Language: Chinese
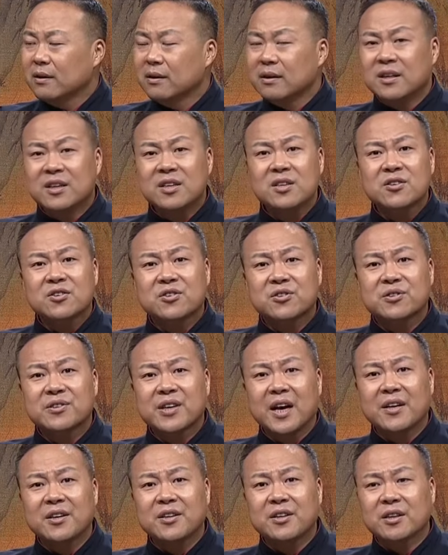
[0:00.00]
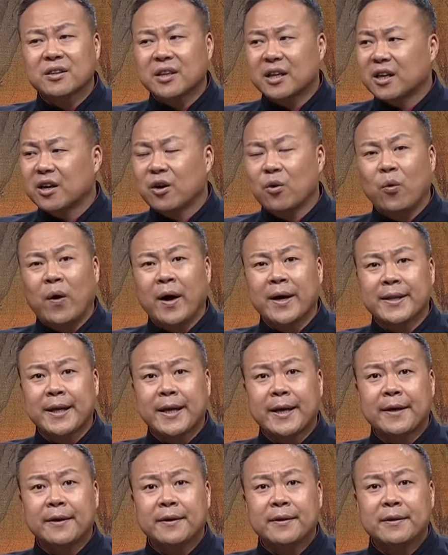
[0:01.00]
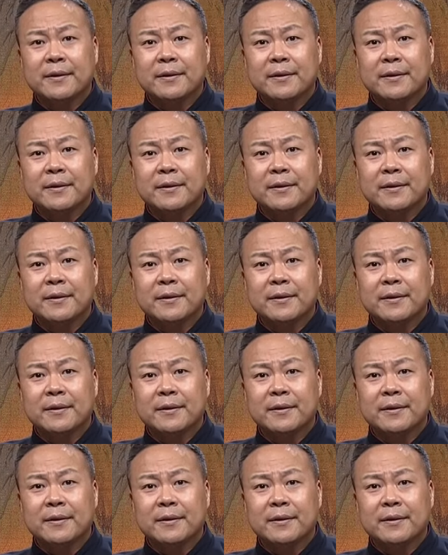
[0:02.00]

临时参政的一个皇帝。